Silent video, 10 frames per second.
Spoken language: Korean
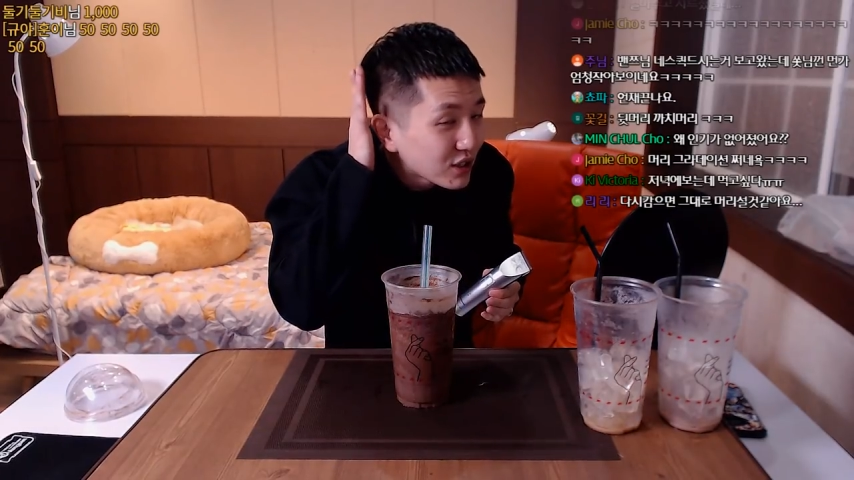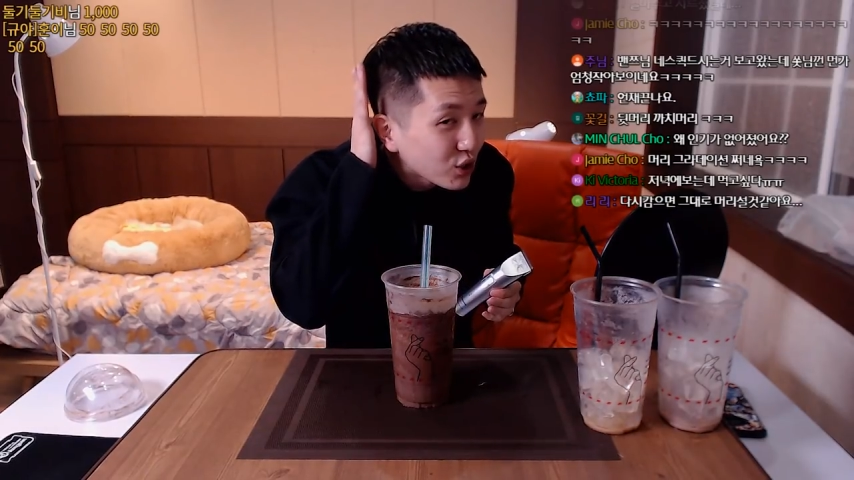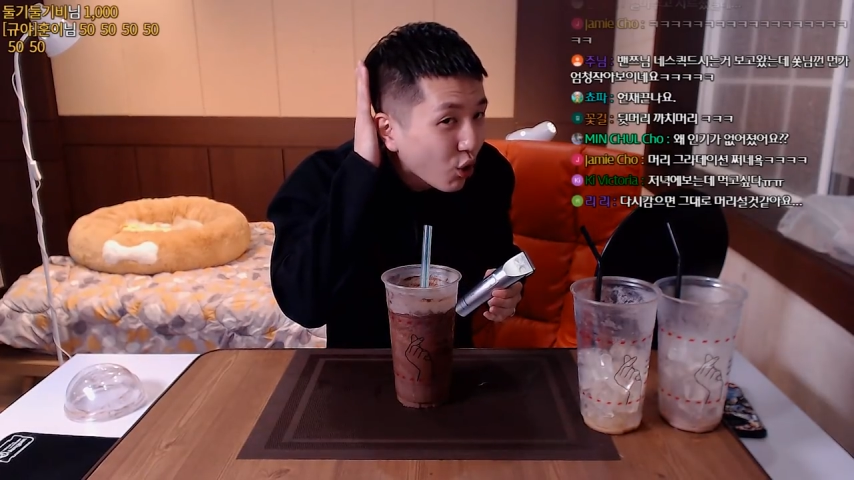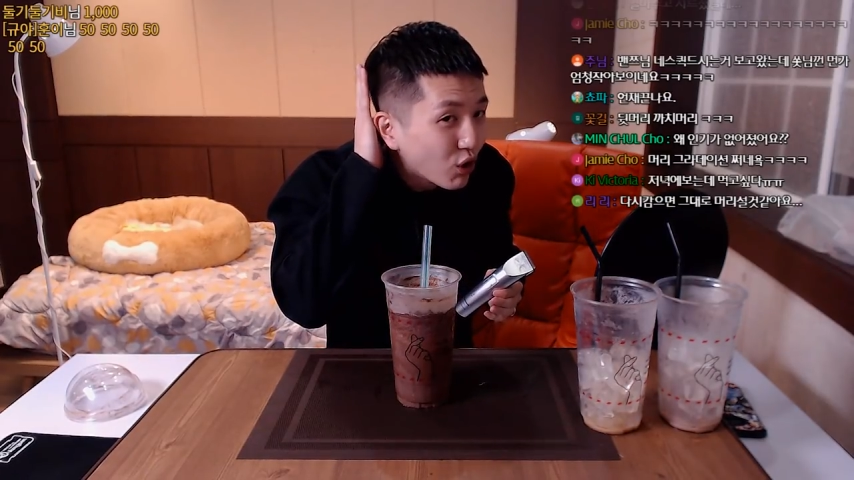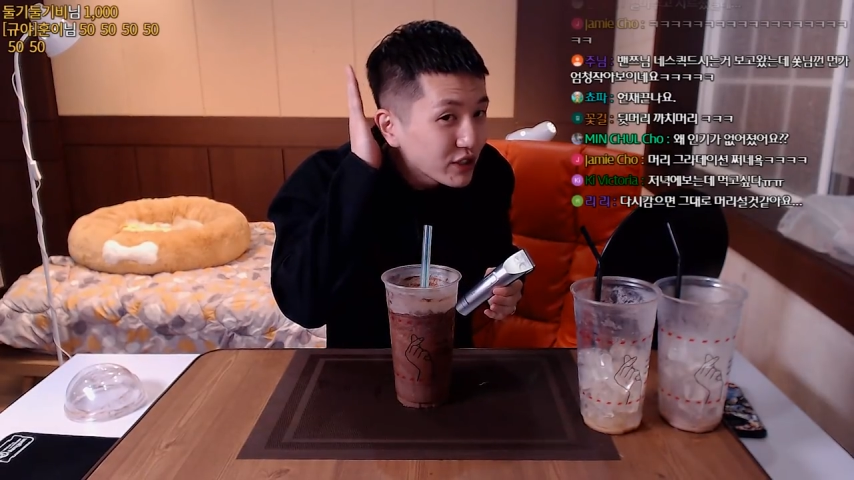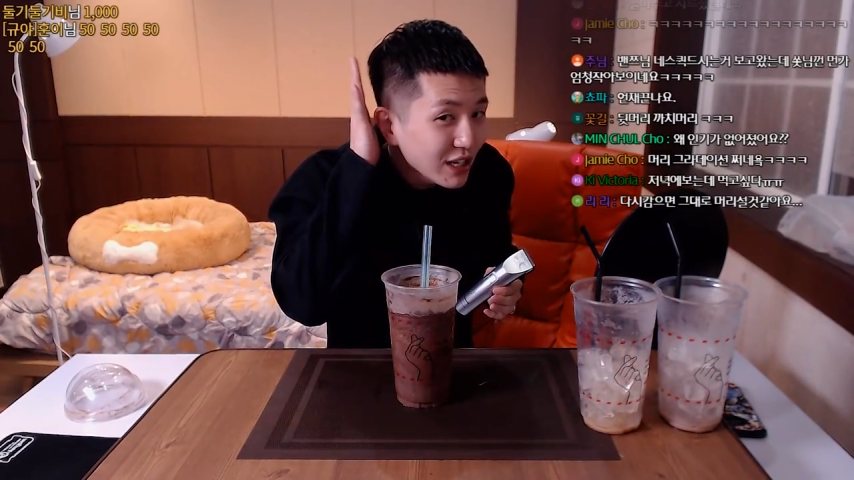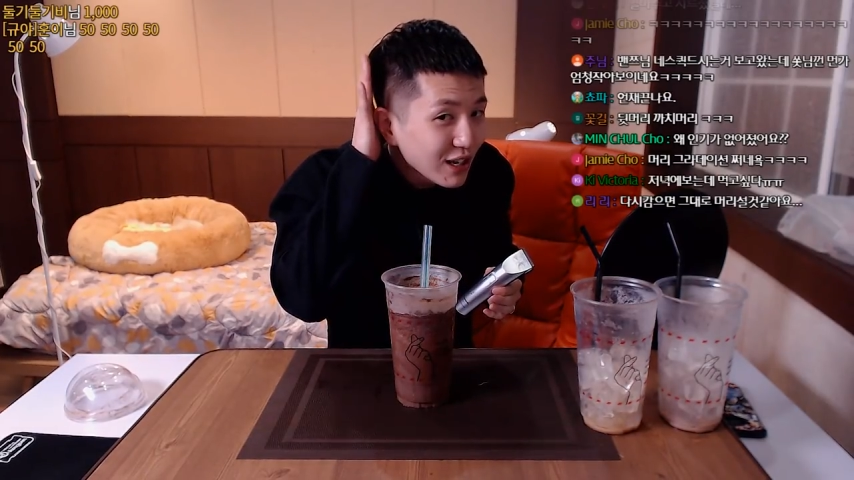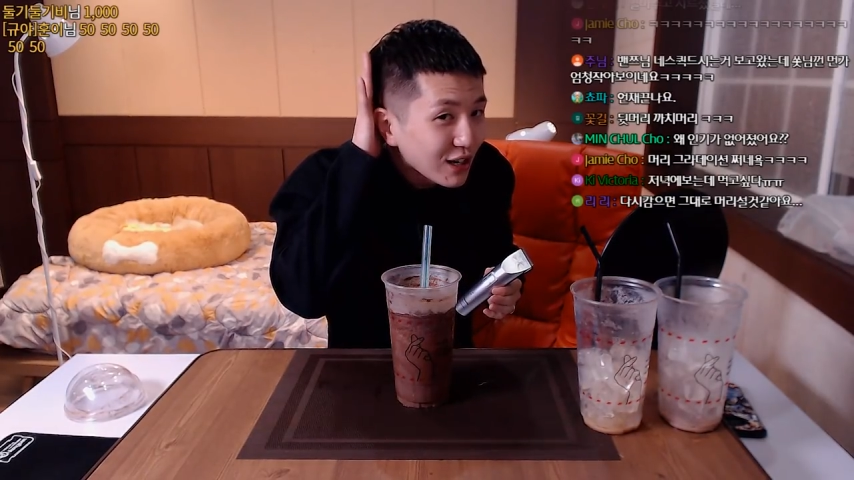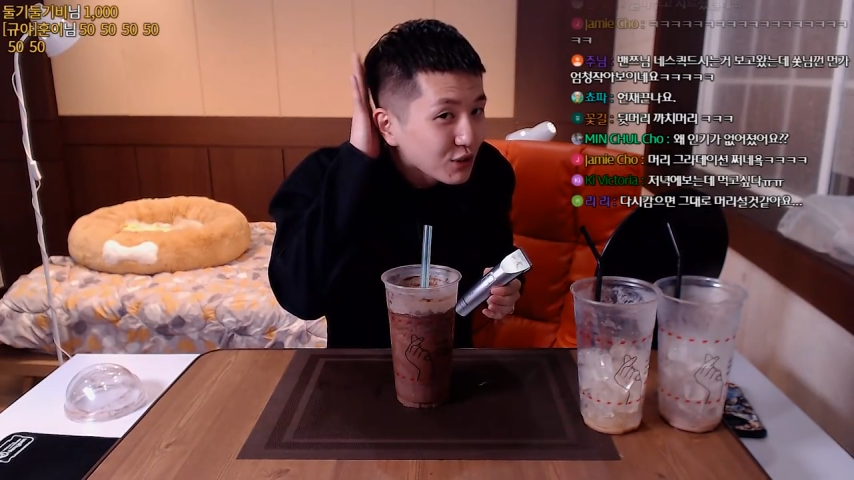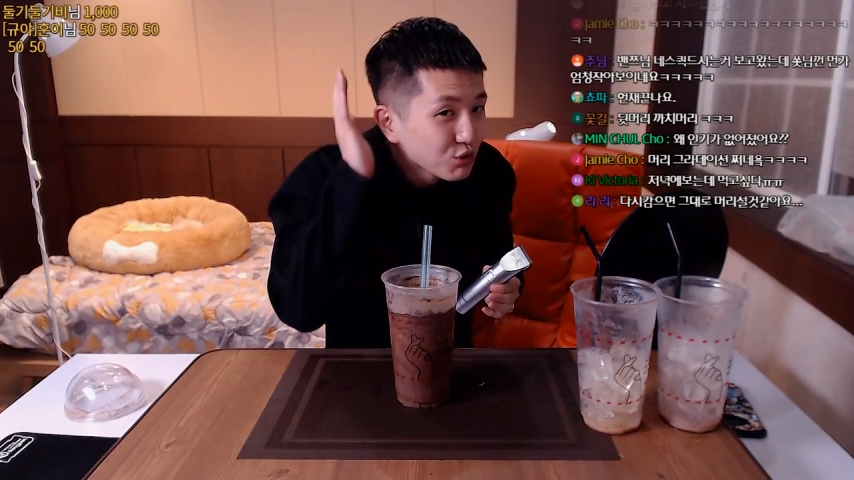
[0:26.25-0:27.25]
덜
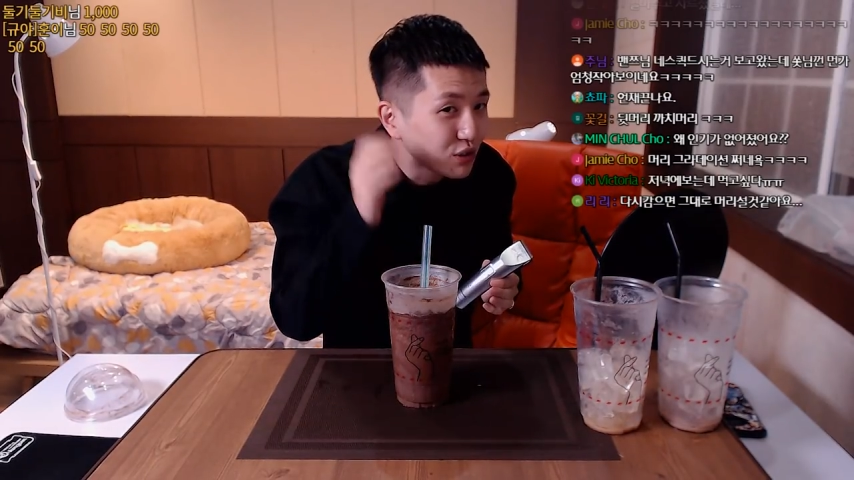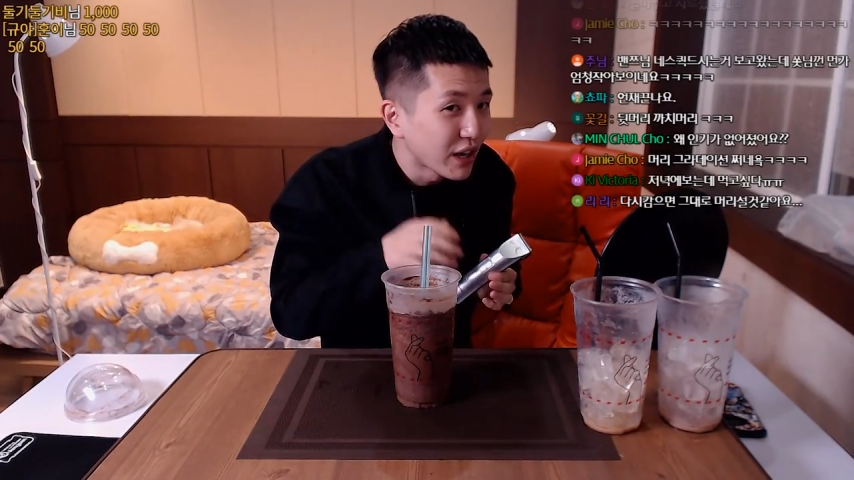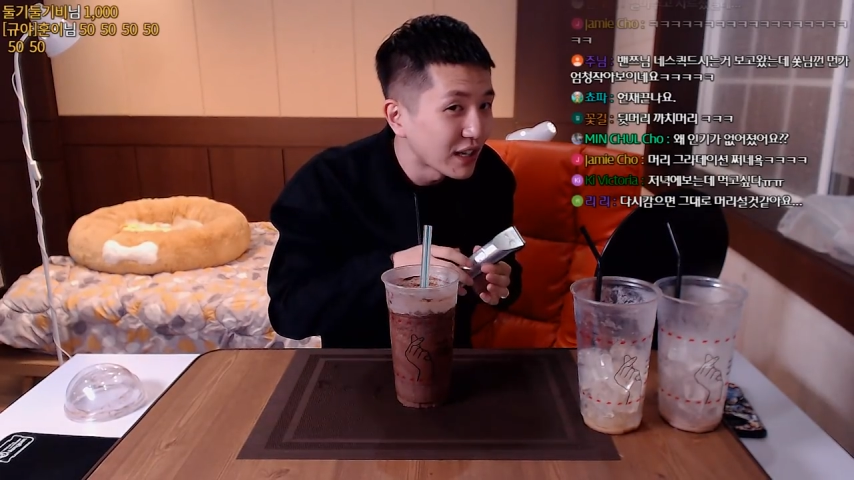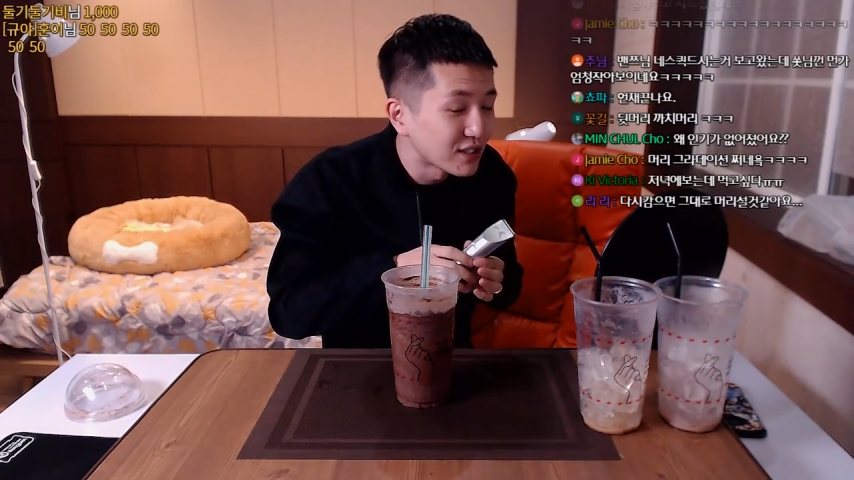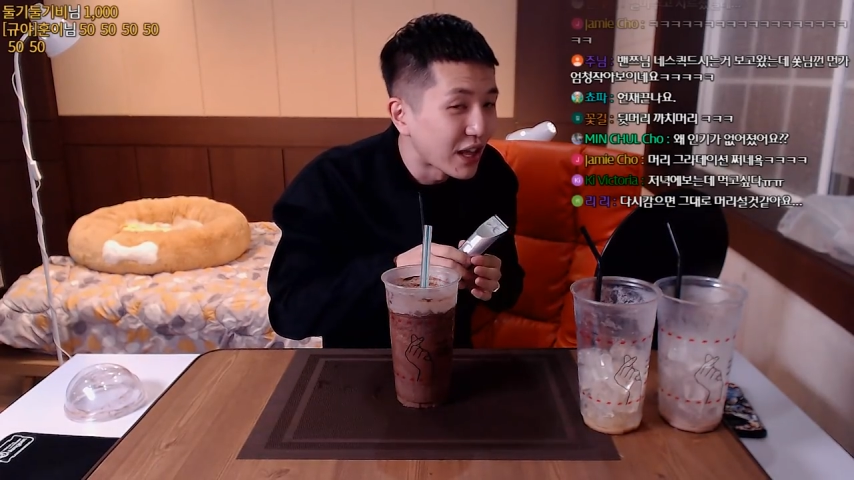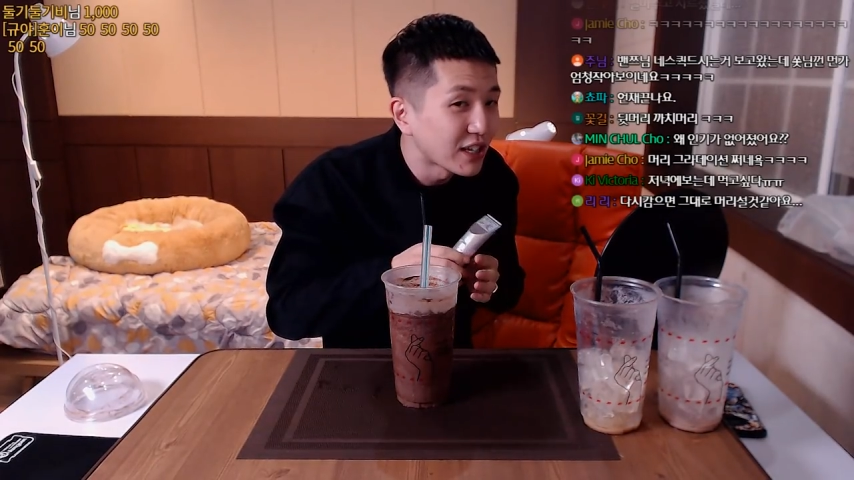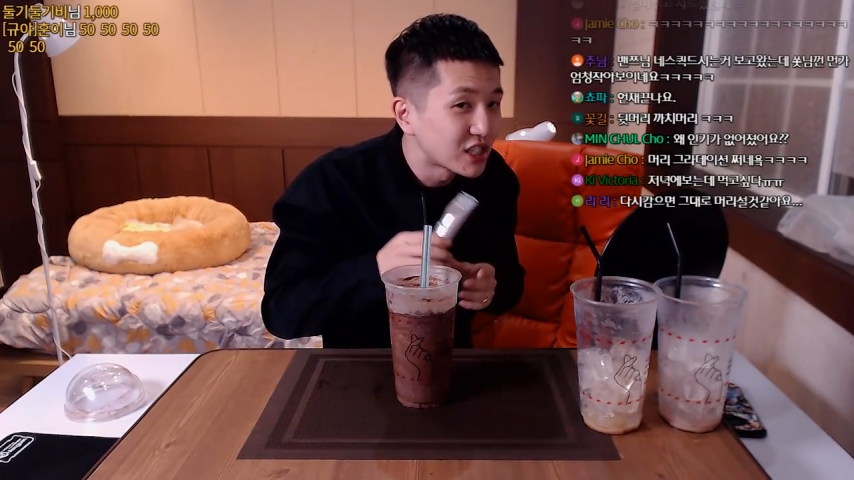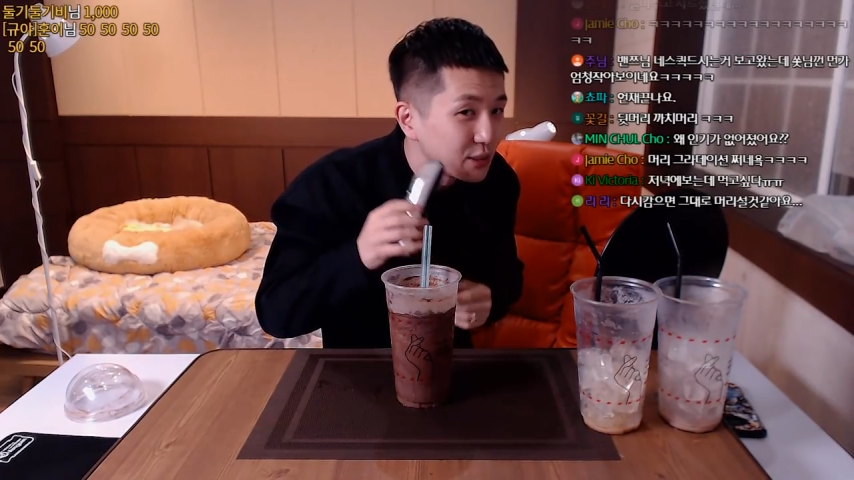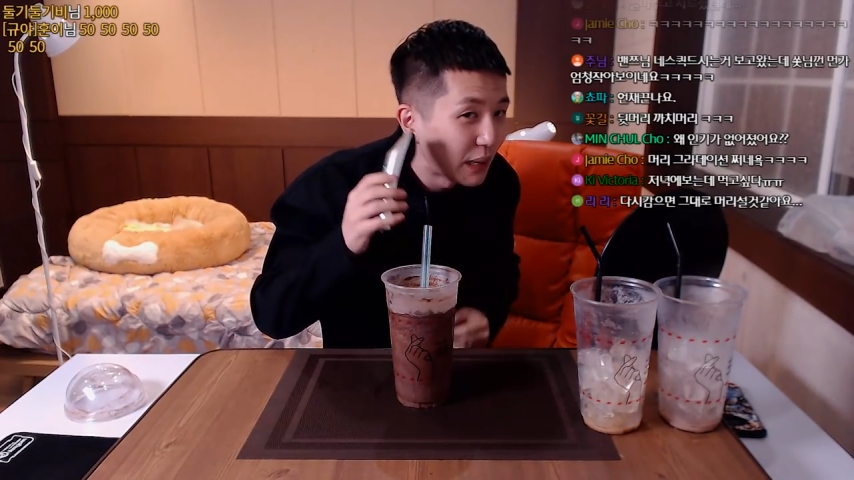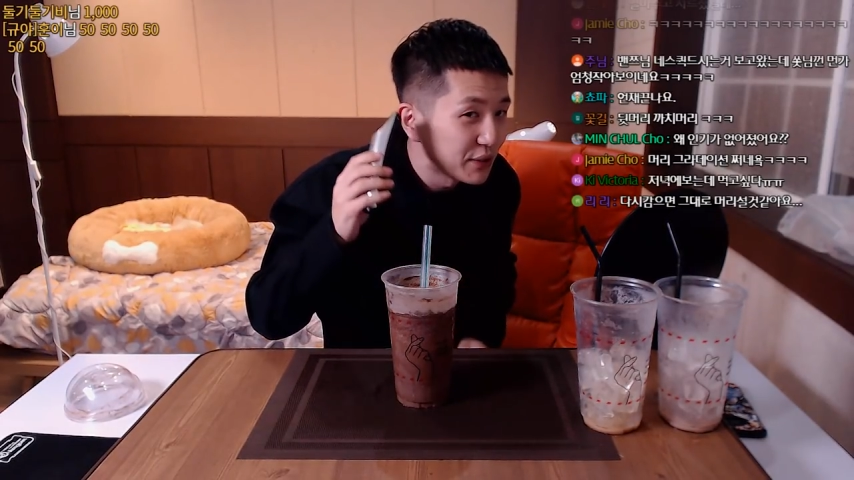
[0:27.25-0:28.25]
잘라가지고 내가 내가 집에 와서